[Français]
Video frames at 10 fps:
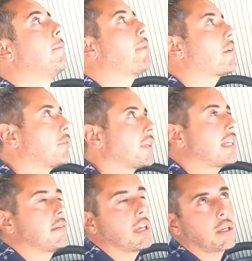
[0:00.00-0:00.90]
Par contre,
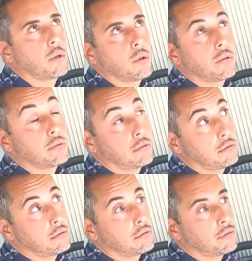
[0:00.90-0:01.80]
il est vrai que,
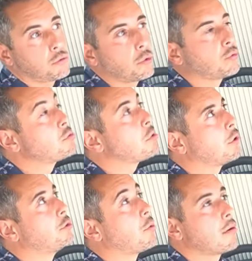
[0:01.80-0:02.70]
euh, surtout sur
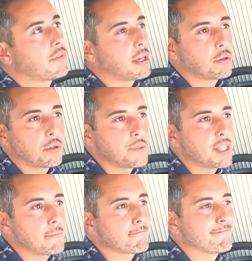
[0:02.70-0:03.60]
un toit en verre comme
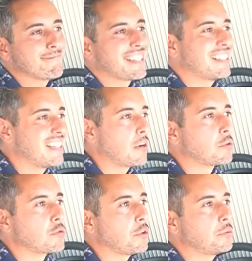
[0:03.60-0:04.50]
ça, Là
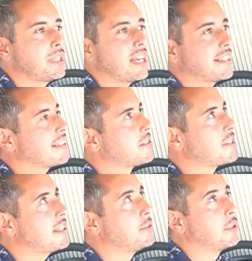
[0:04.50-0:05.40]
aujourd'hui à
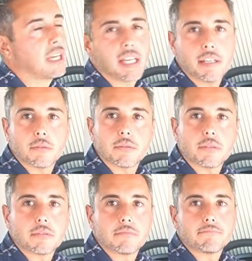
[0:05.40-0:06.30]
36 degrés,
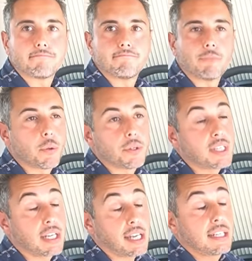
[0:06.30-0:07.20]
on... bon,
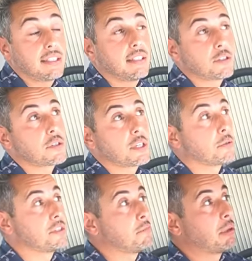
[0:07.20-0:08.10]
la réalité des choses c'est
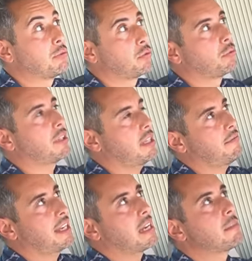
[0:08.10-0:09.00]
qu'on ne tient pas dessous, il
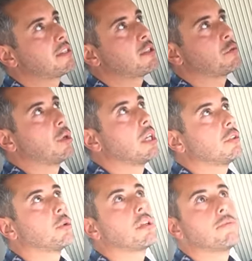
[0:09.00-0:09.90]
fait quand même assez chaud.
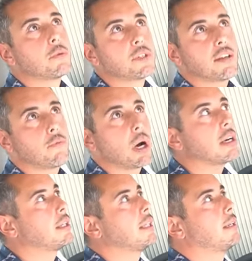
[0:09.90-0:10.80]
Donc il faut le savoir.